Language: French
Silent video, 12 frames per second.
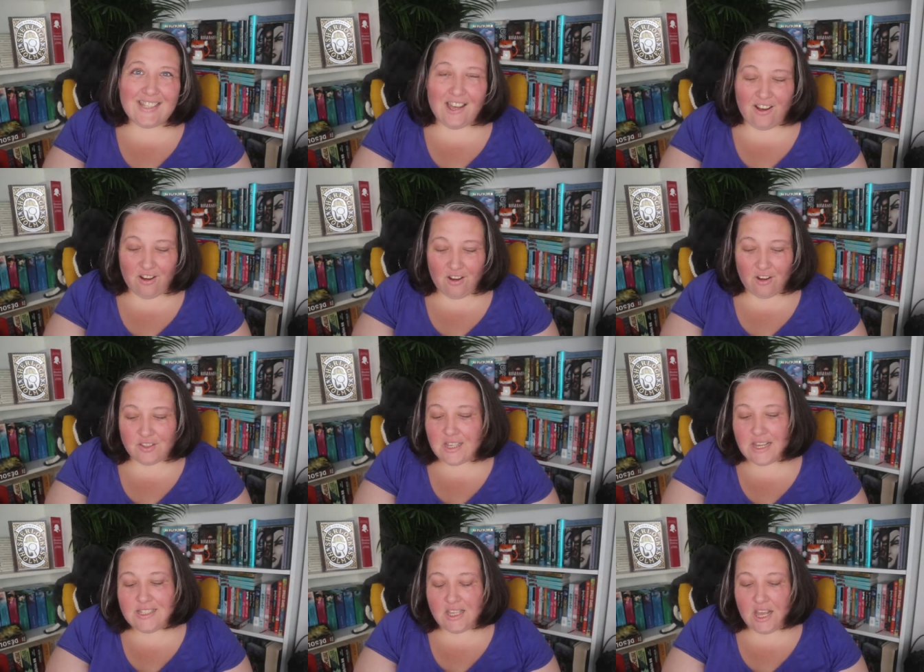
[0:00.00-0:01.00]
Euh, c'est
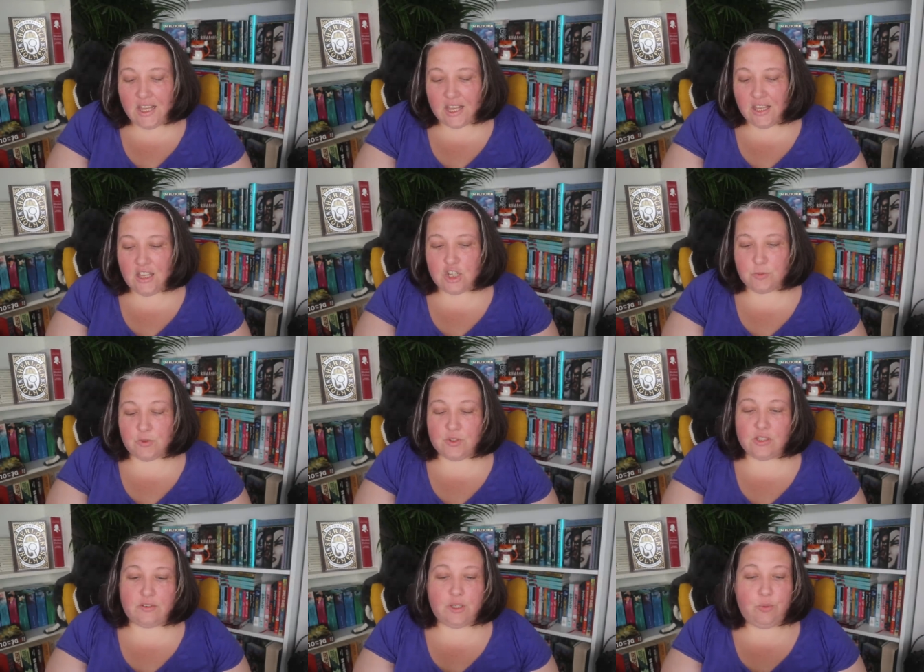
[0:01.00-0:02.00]
assez aéré et je pense
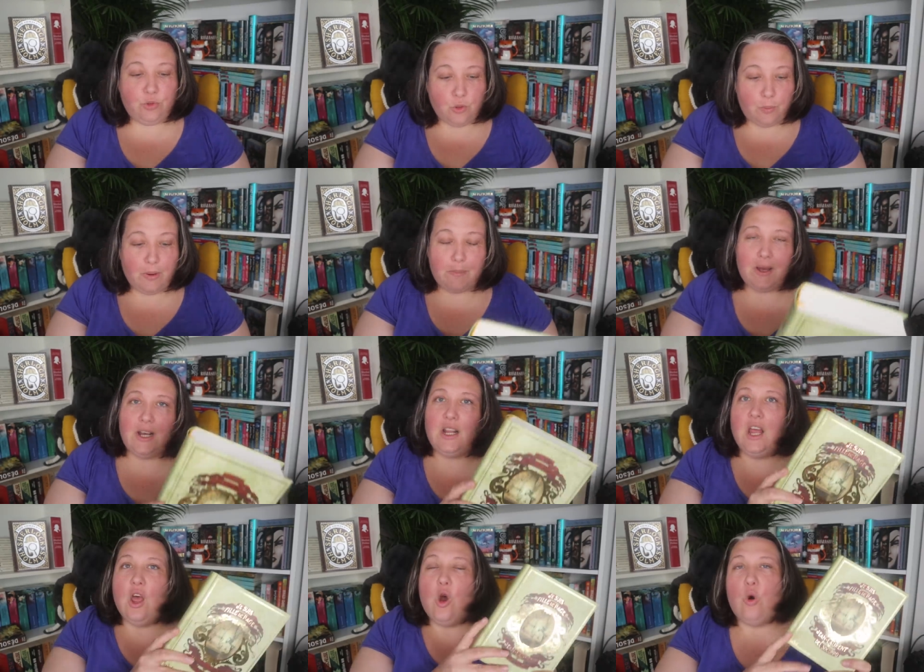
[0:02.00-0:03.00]
que ça va être plutôt pas mal.
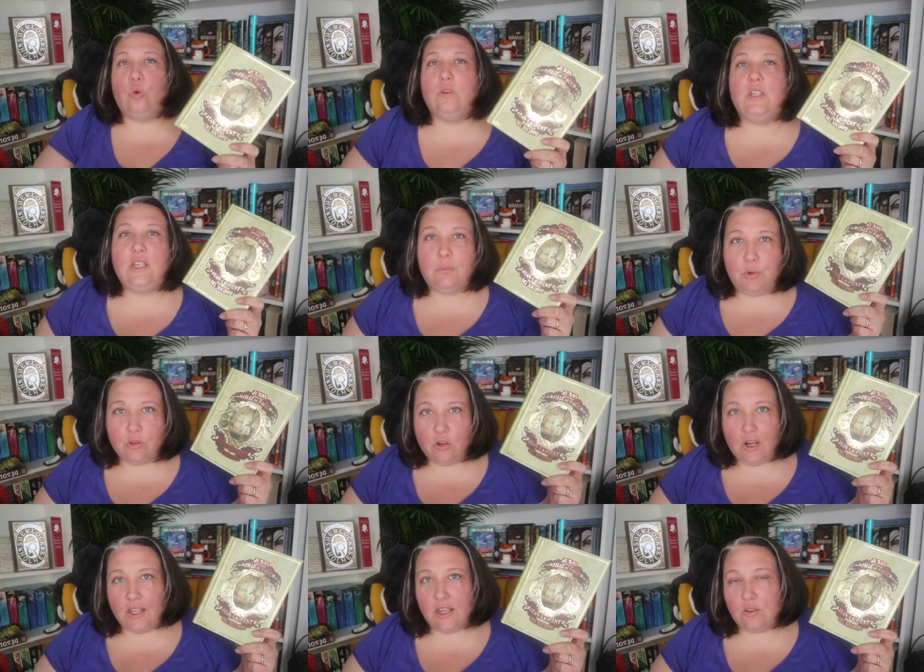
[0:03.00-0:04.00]
On est pendant
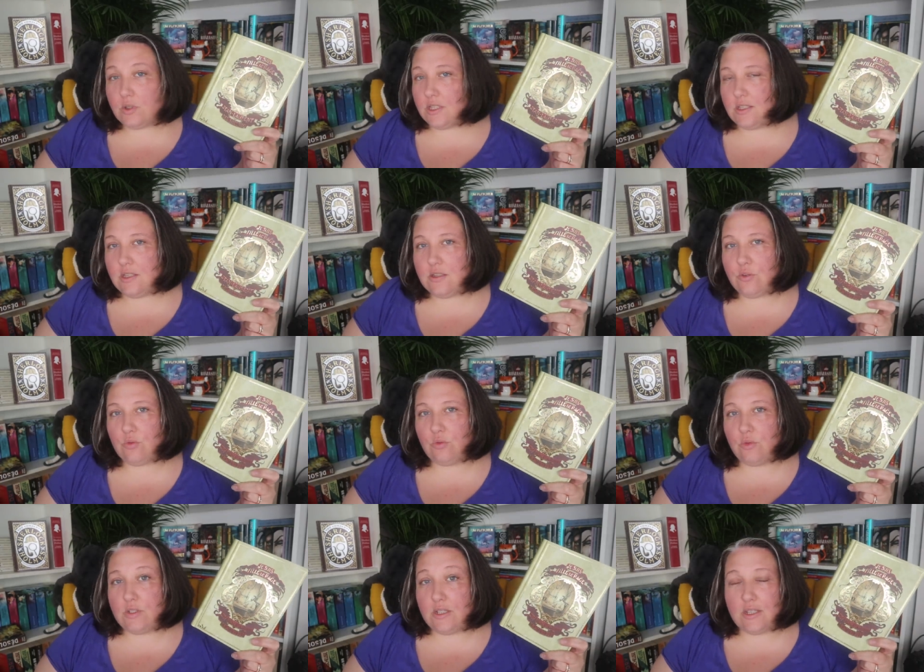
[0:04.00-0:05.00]
la guerre de sécession
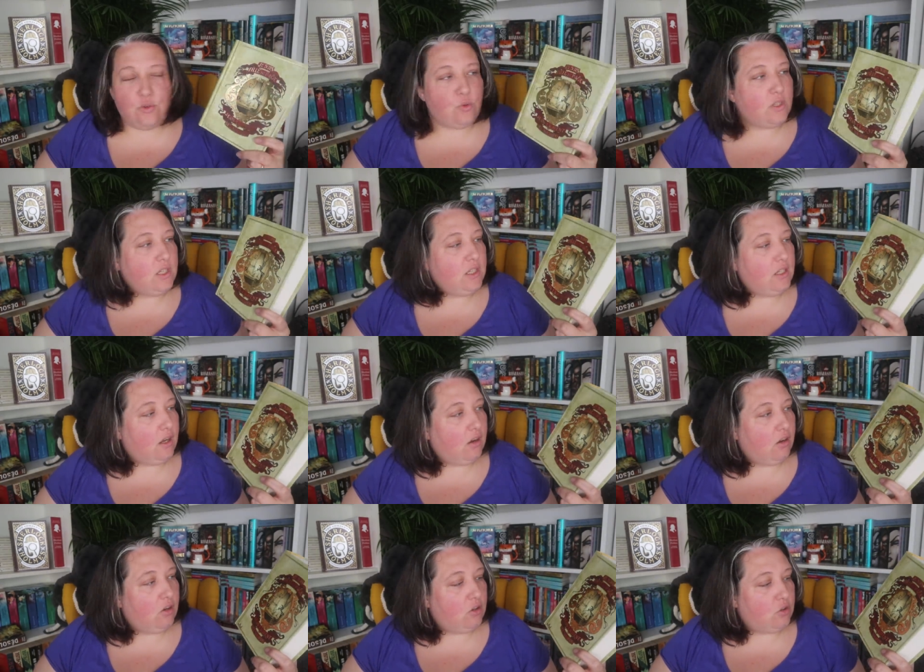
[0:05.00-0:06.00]
aux états unis je
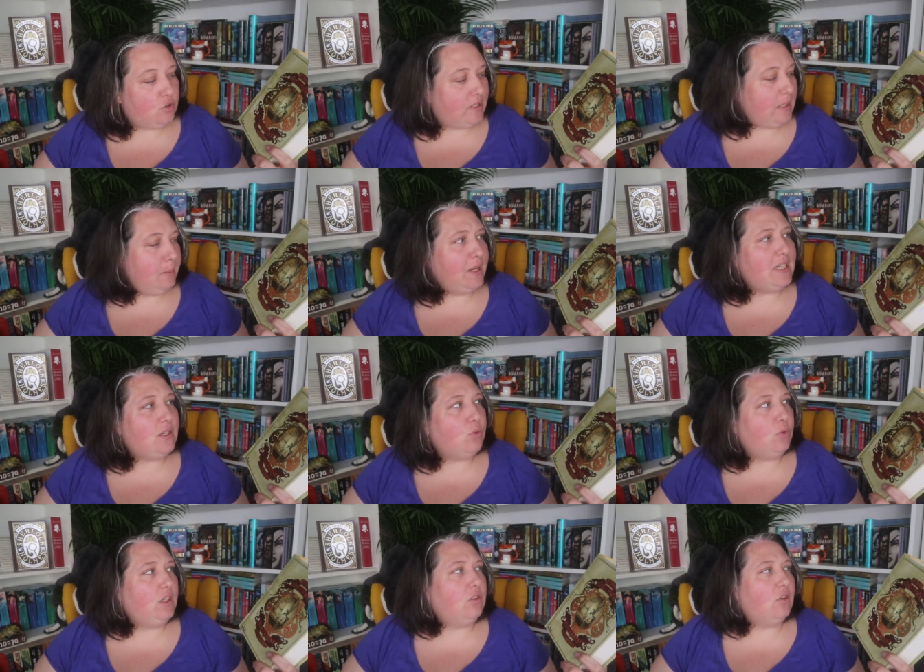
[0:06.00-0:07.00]
euh, je sais pas si
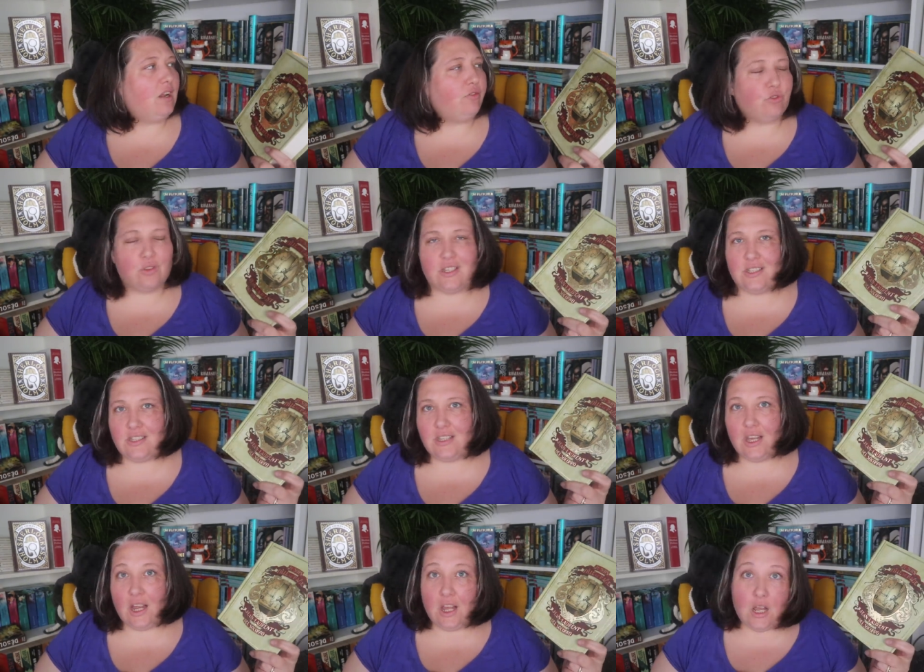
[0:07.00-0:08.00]
on est dans de la fantaisie,
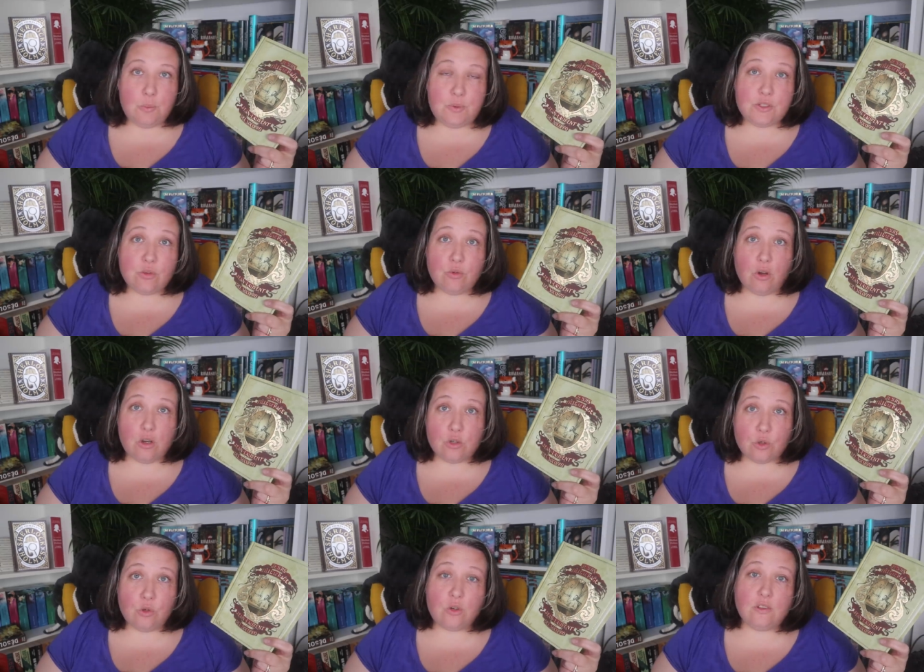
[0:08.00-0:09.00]
puisque euh,
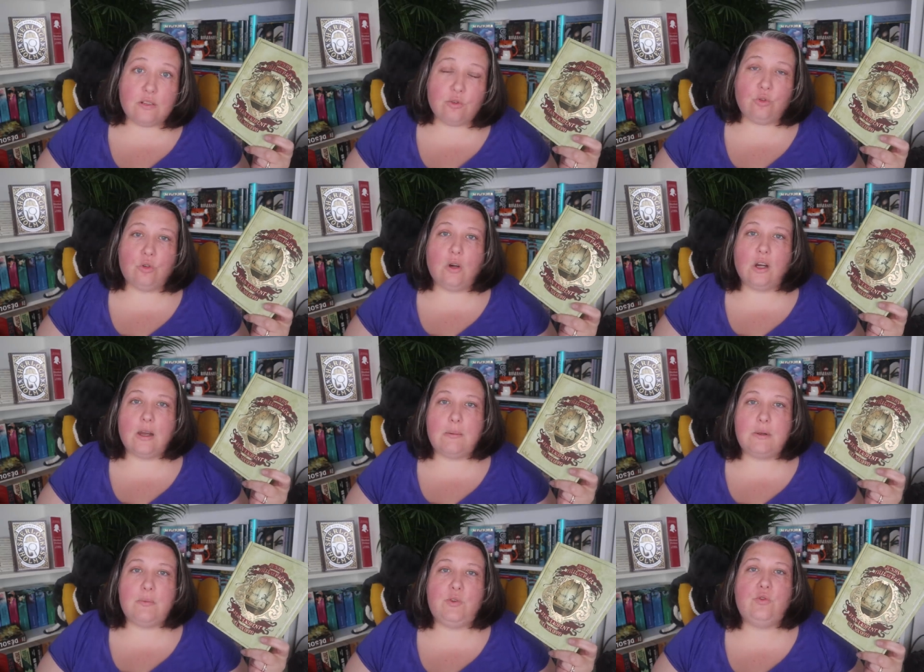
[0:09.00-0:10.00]
Jean-Laurent Del Socorro a quand
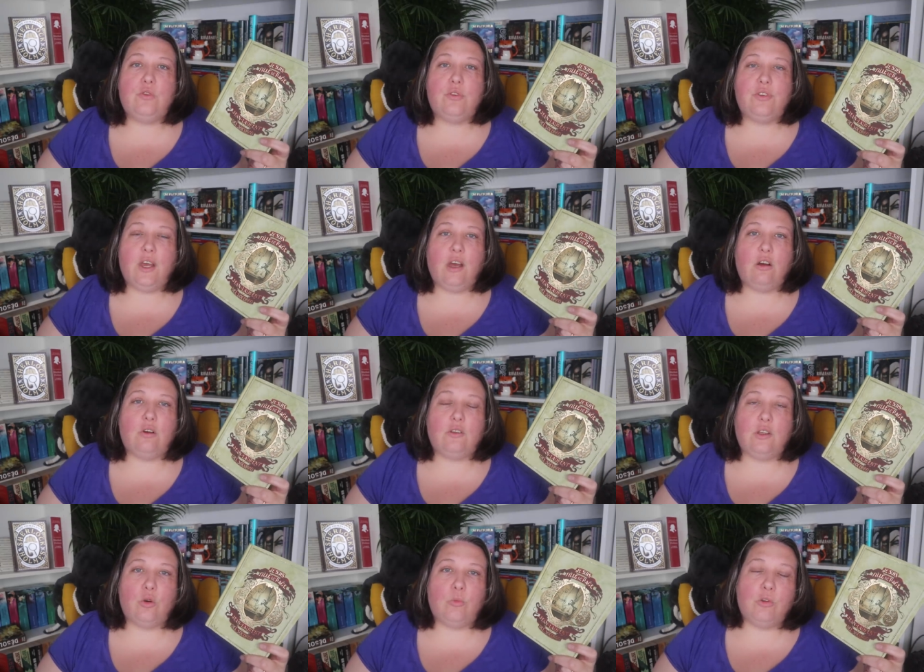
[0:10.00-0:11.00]
même l'habitude de faire
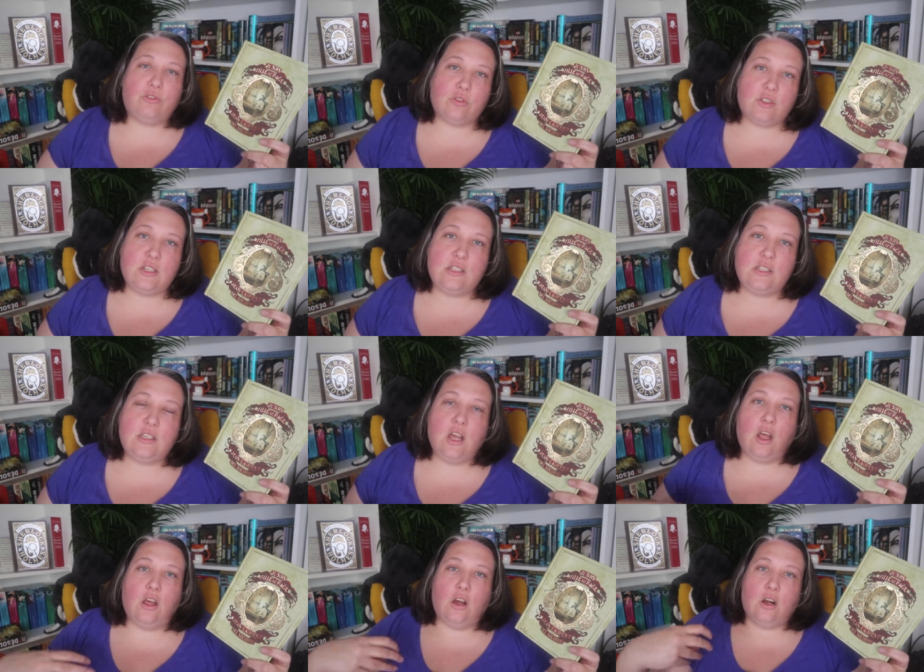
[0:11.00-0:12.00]
des romans fantaisie
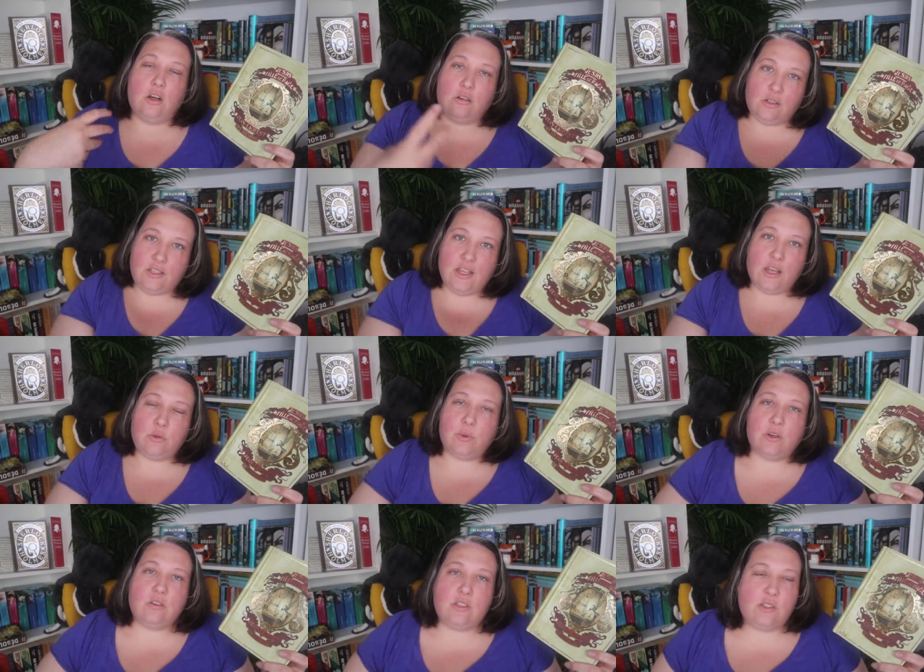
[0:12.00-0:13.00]
liés à une période